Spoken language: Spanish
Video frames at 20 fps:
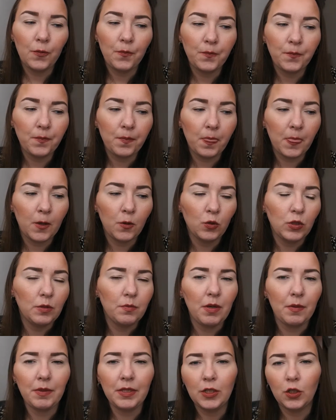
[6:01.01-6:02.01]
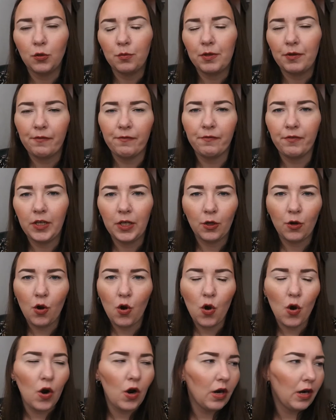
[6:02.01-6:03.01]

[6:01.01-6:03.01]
mm, últimamente no me refiero a